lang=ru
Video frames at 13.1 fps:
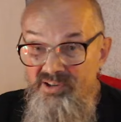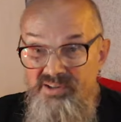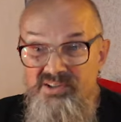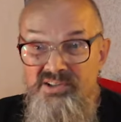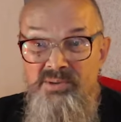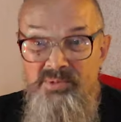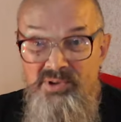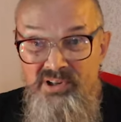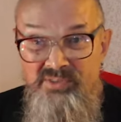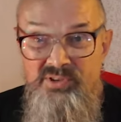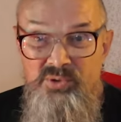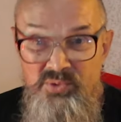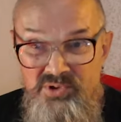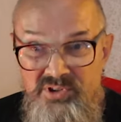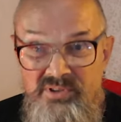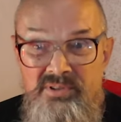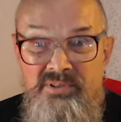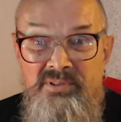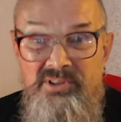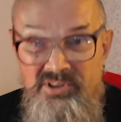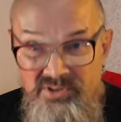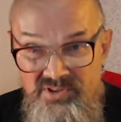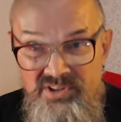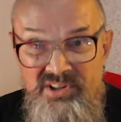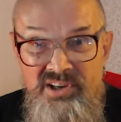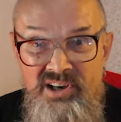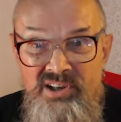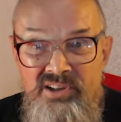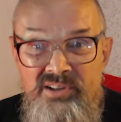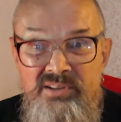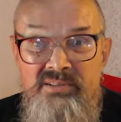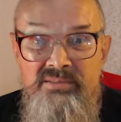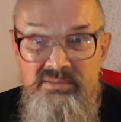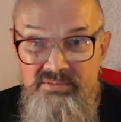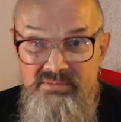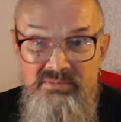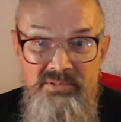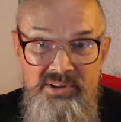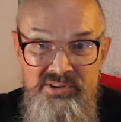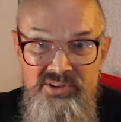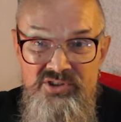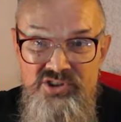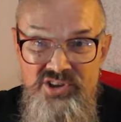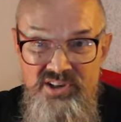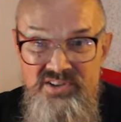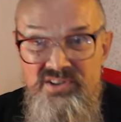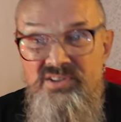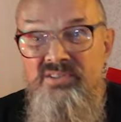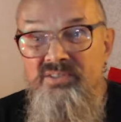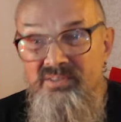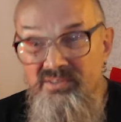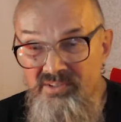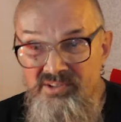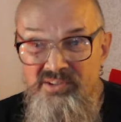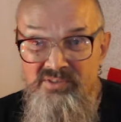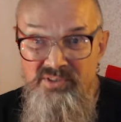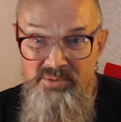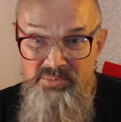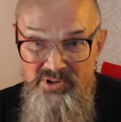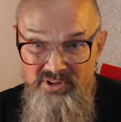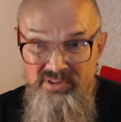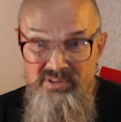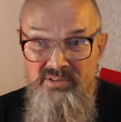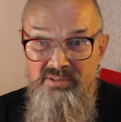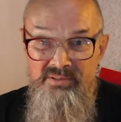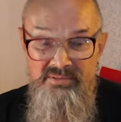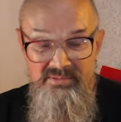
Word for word: Собрались в студии и сыграли. этот джаз. Это вам не,